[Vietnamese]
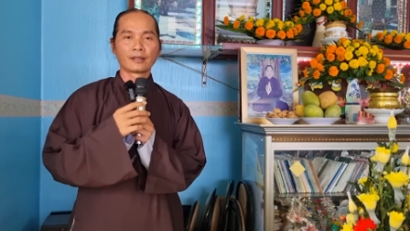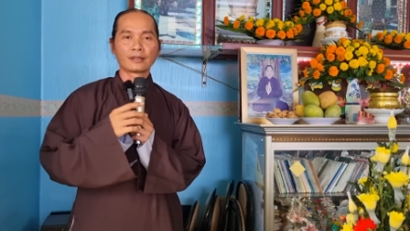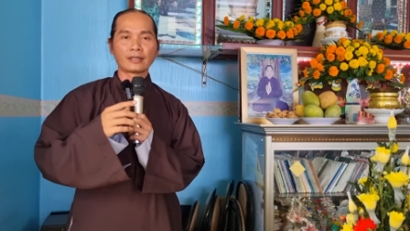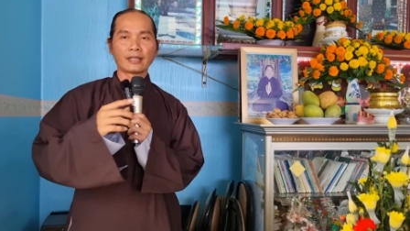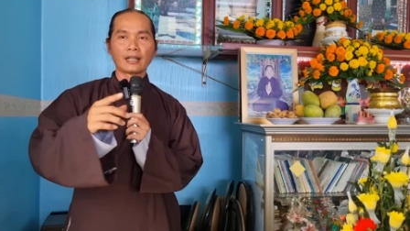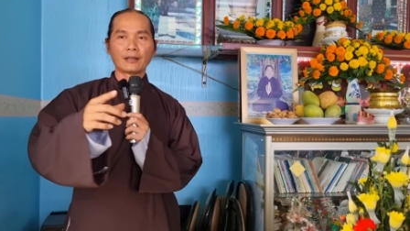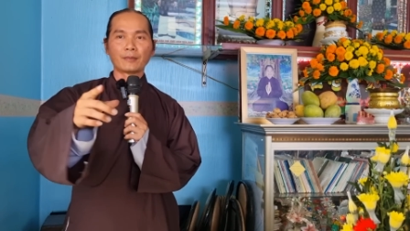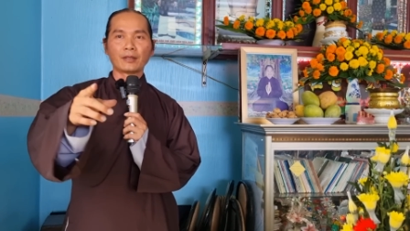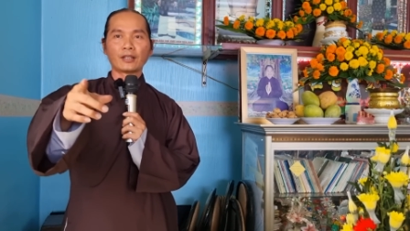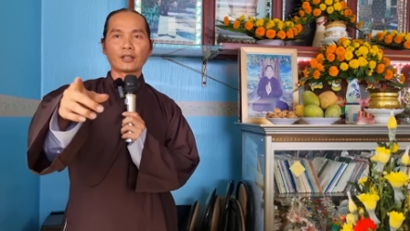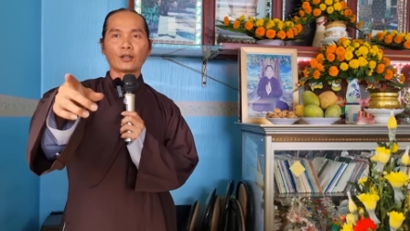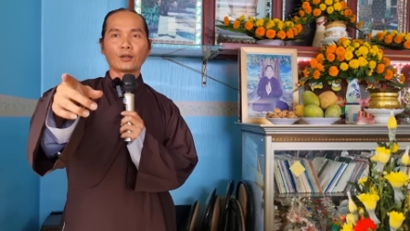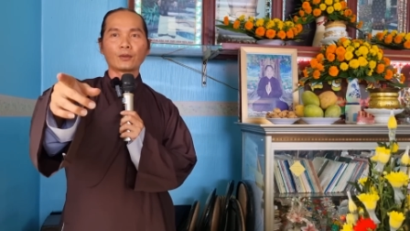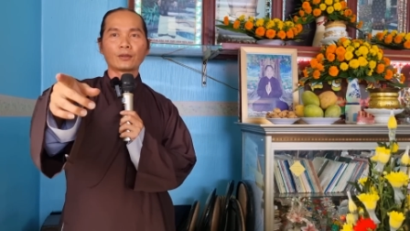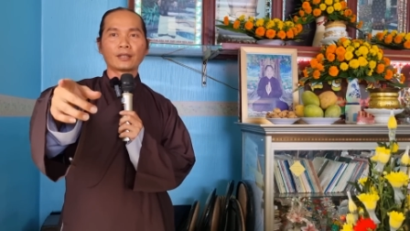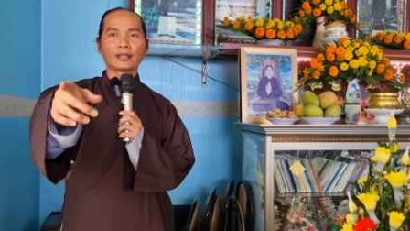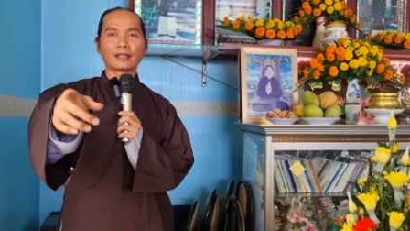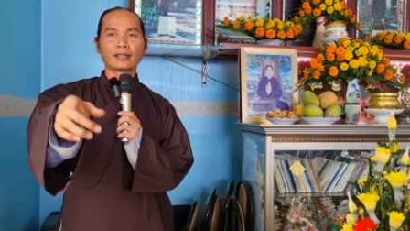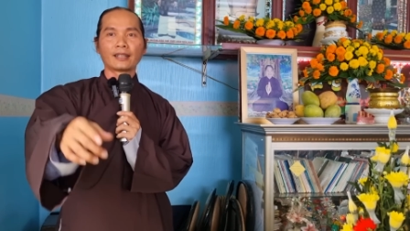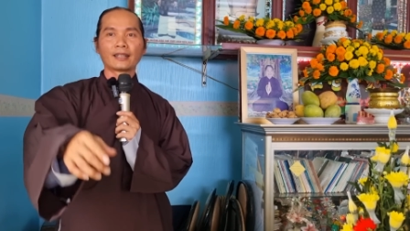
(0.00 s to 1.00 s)
Sao mấy cô
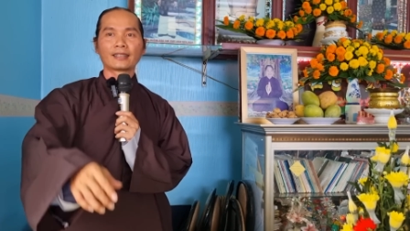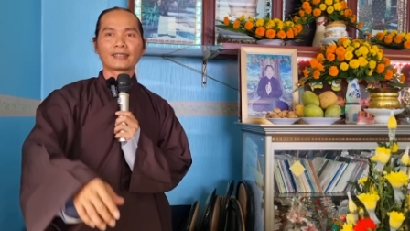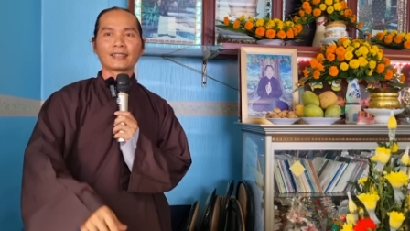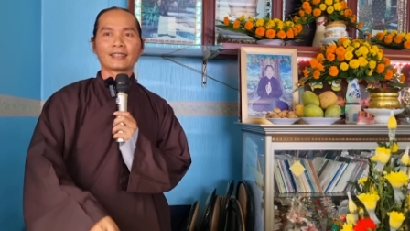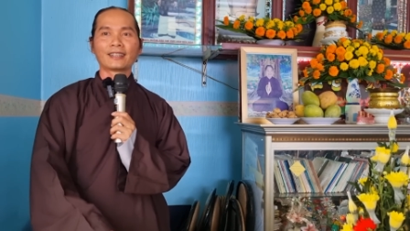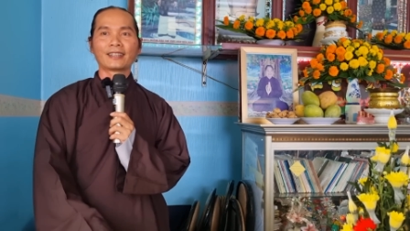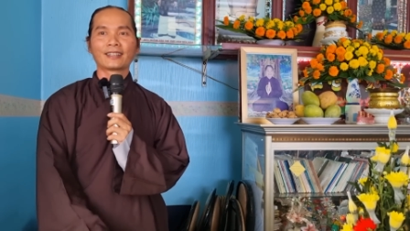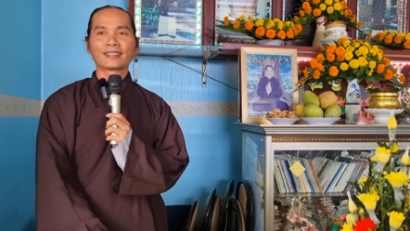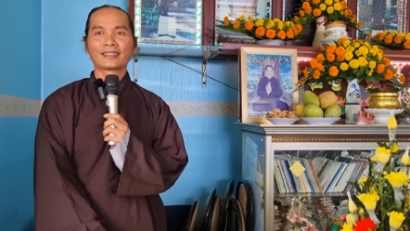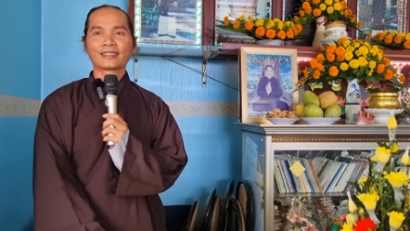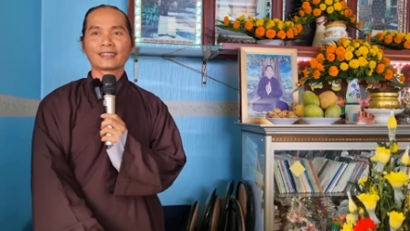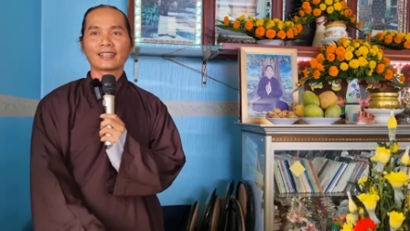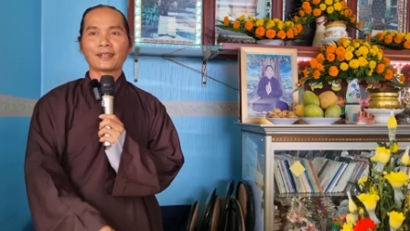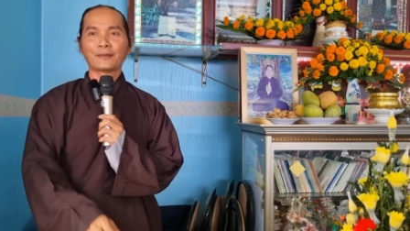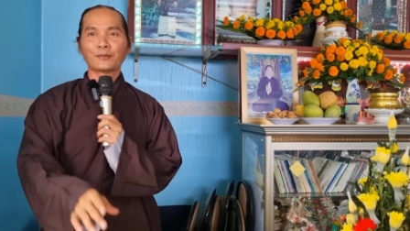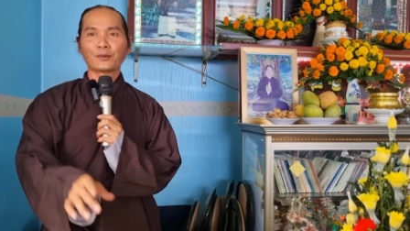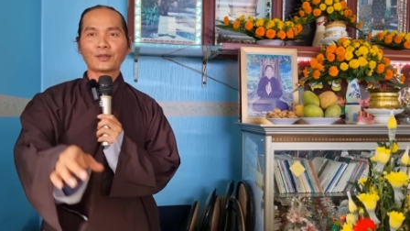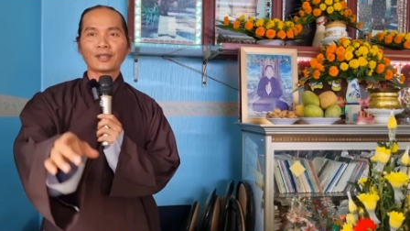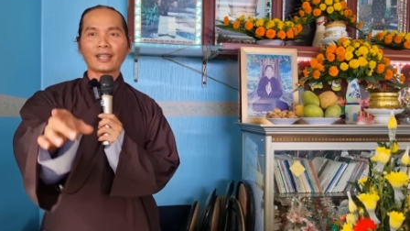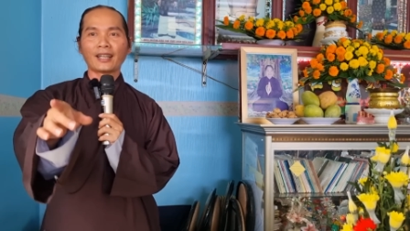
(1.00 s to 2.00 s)
này nè,
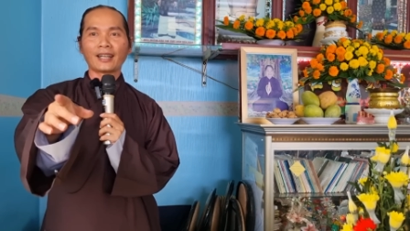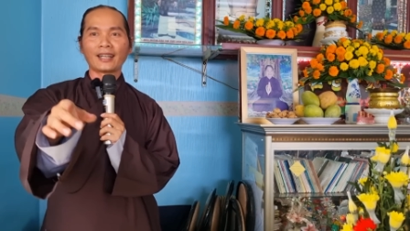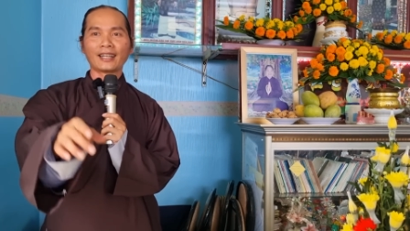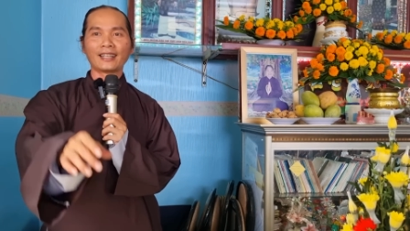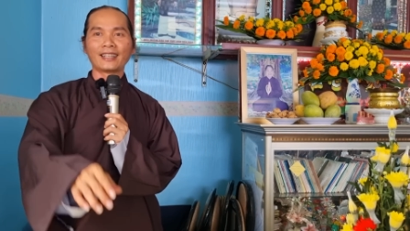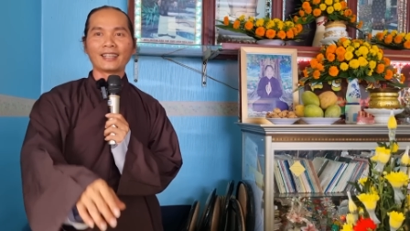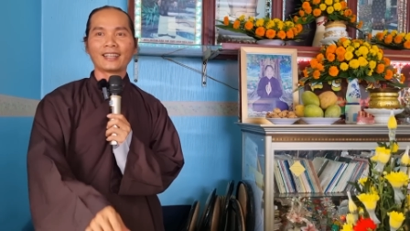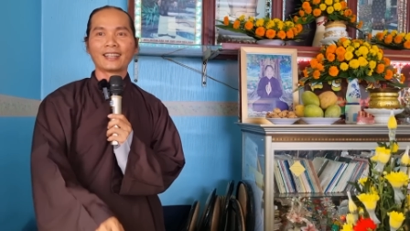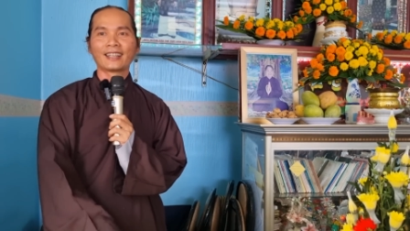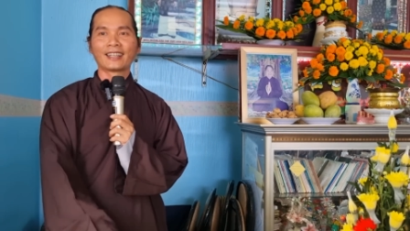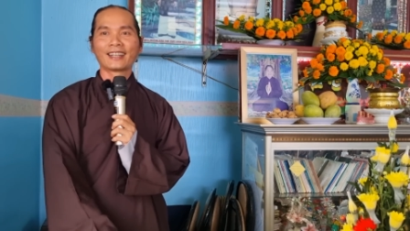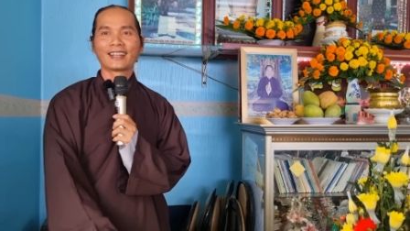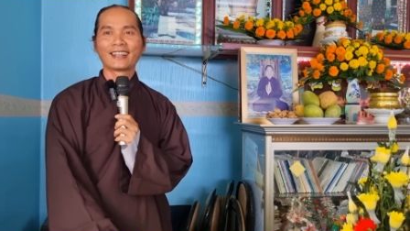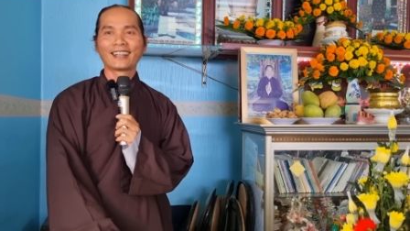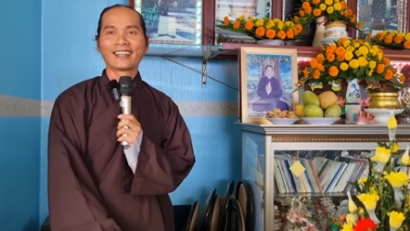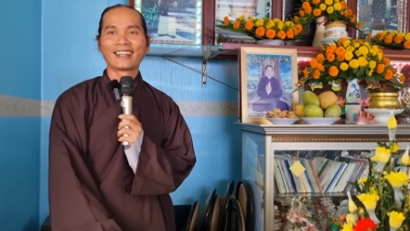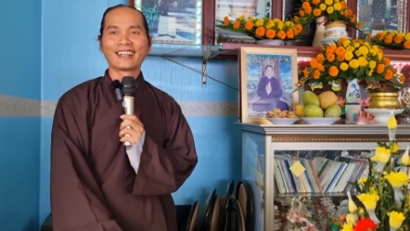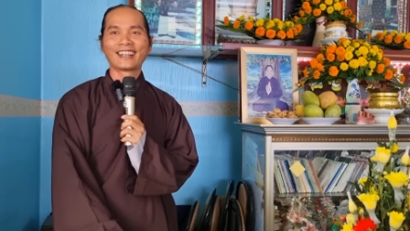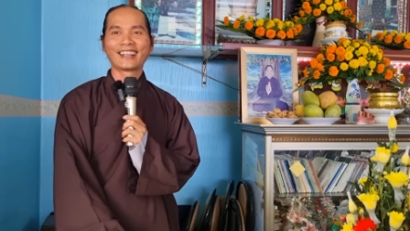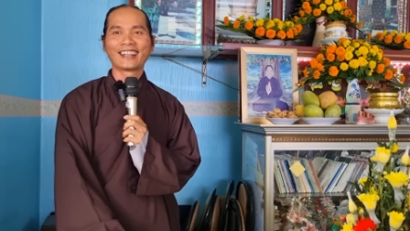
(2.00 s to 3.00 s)
sao muốn về hay gì?
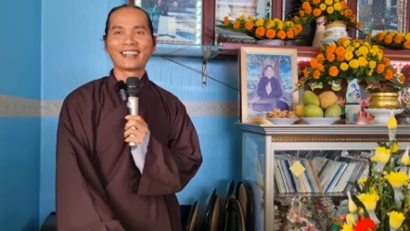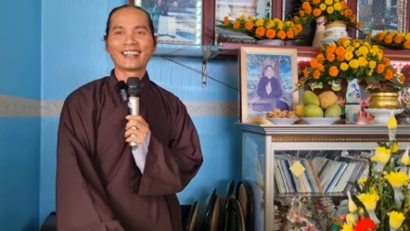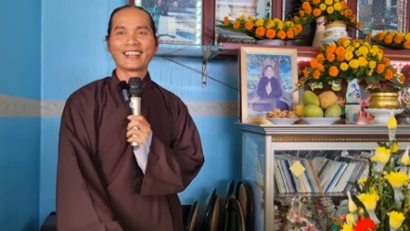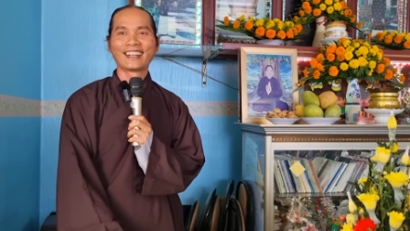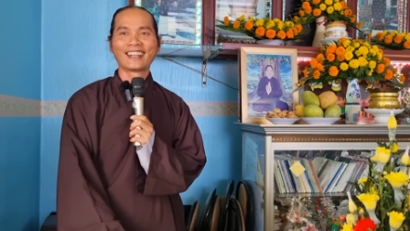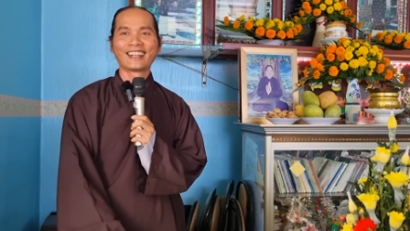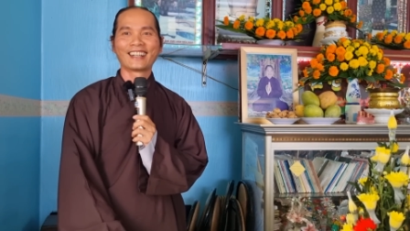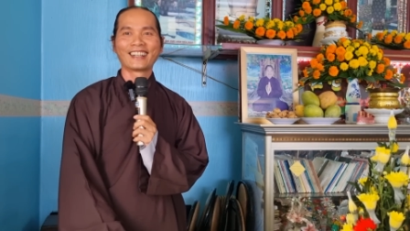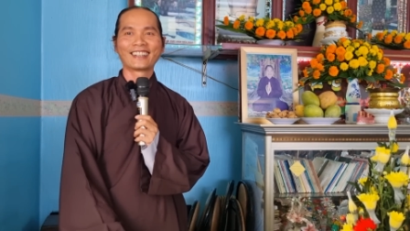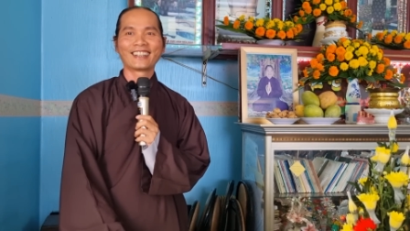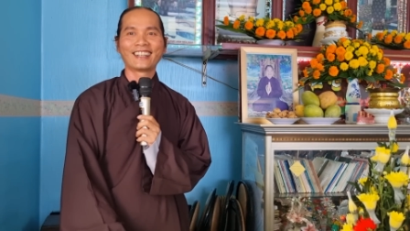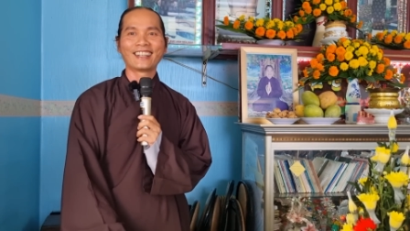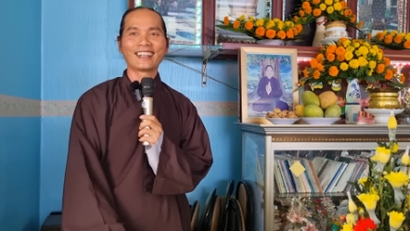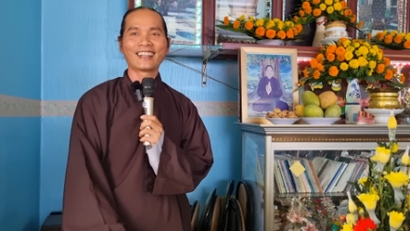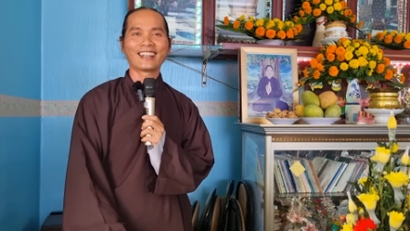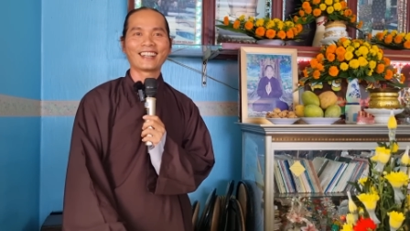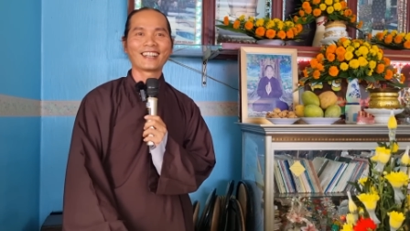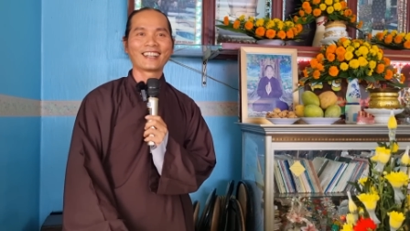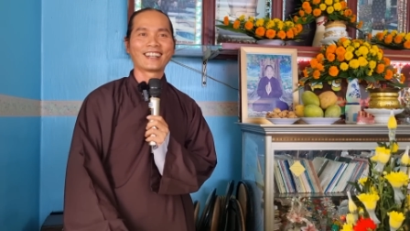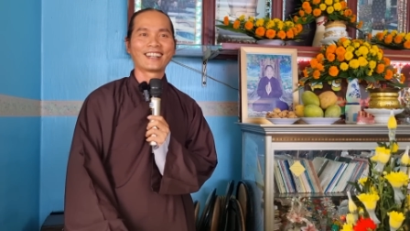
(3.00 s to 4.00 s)
Vậy
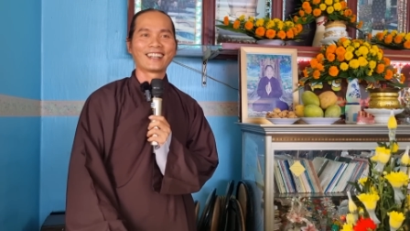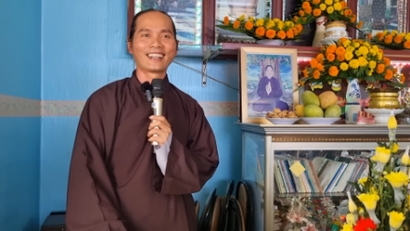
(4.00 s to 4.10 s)
hả?